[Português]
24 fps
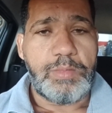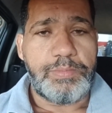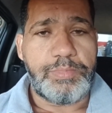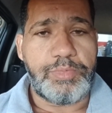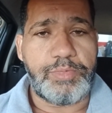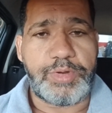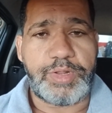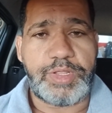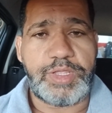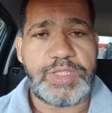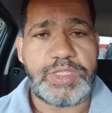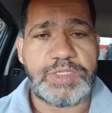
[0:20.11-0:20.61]

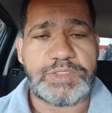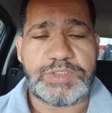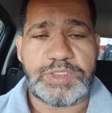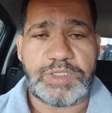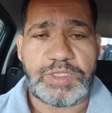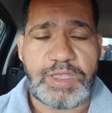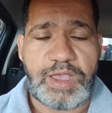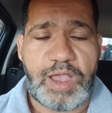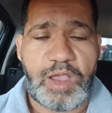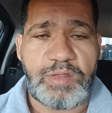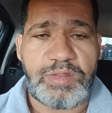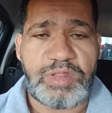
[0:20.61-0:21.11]
Porém, esse
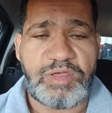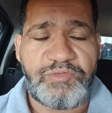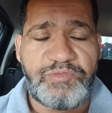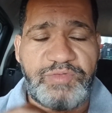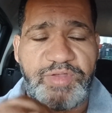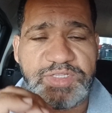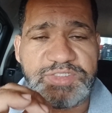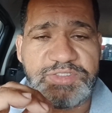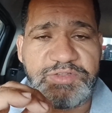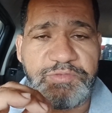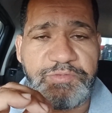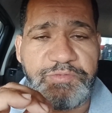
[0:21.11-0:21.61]
carro na
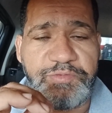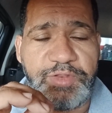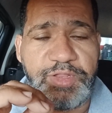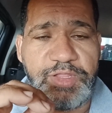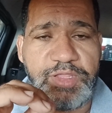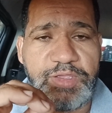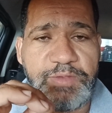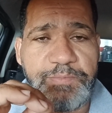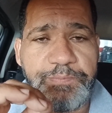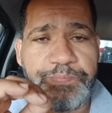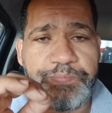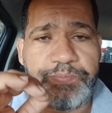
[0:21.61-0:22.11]
fase
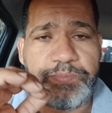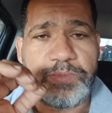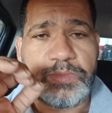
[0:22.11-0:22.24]
fria